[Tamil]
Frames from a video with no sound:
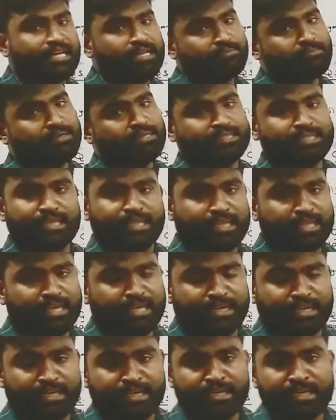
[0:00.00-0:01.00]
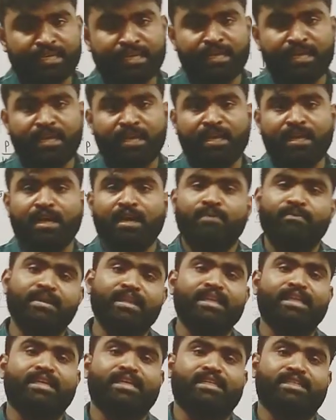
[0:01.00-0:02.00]
கணிப்பிடு செய்கிறதா என்ன
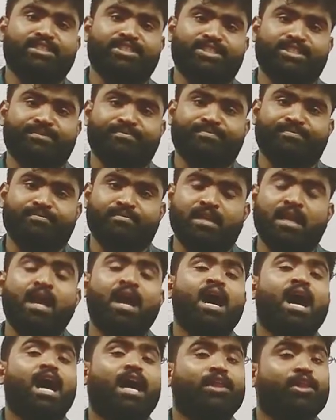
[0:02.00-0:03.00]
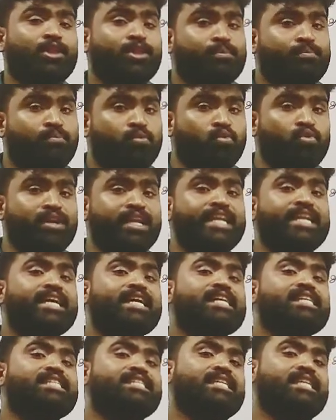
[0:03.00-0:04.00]
வில் நிகழ்ச்சி அதாவது புள்ளி
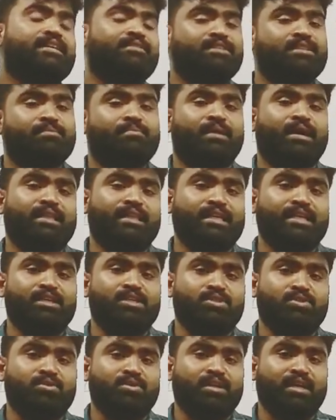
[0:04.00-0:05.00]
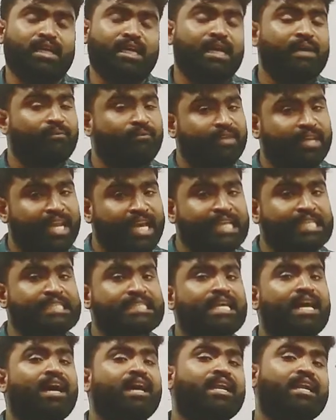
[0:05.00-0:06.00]
நிகழ்ச்சியில் வந்து பார்த்தீங்கன்னு சொன்னால்
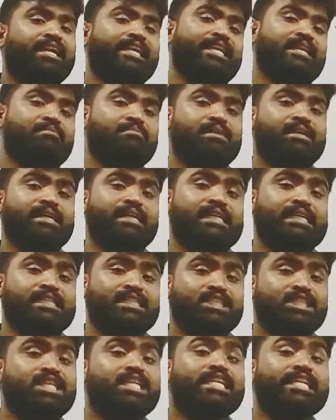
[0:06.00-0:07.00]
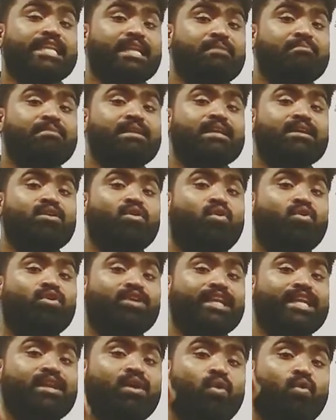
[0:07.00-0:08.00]
விலைசார் நிரம்பல் நிகழ்ச்சி நிரம்பல்
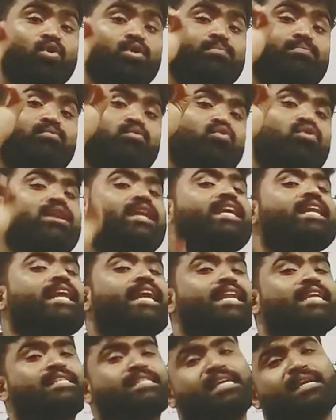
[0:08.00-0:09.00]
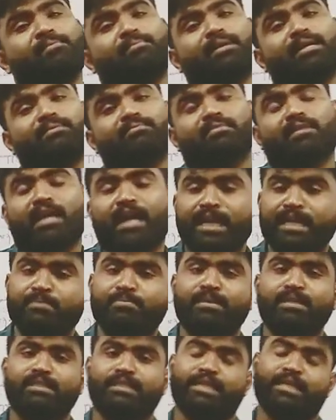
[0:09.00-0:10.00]
கோட்டின் ஒரு புள்ளியில் என்ன செய்யப்படும்
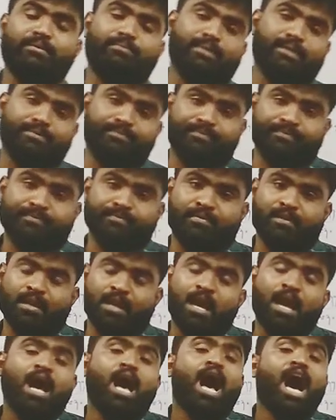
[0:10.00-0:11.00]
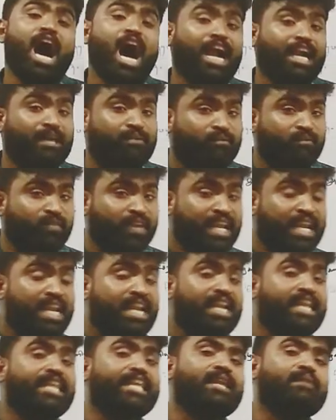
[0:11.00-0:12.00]
கணிப்பீடு செய்யப்படும் ஆனால் வில்
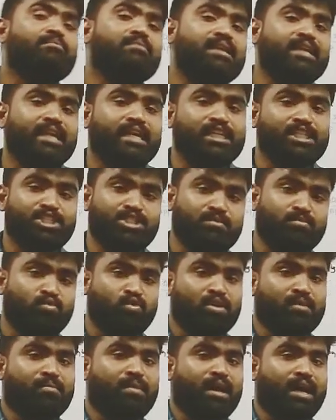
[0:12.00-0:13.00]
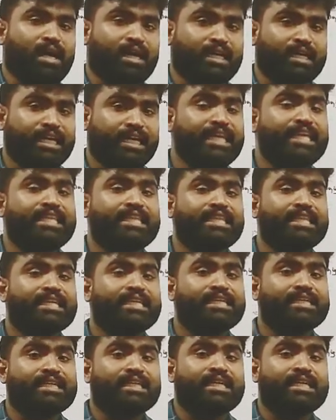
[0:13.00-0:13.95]
நிரம்பல் நிகழ்ச்சி மூலமாக இந்த